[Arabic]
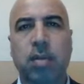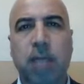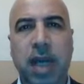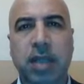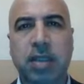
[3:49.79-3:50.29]

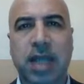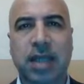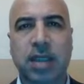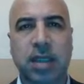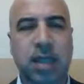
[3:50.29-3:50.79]
بعد
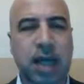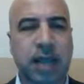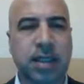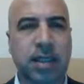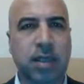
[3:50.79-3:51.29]
تحديد
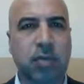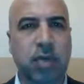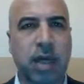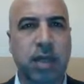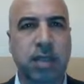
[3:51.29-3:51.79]
العدد
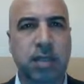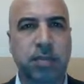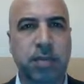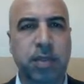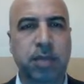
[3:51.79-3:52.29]
المناسب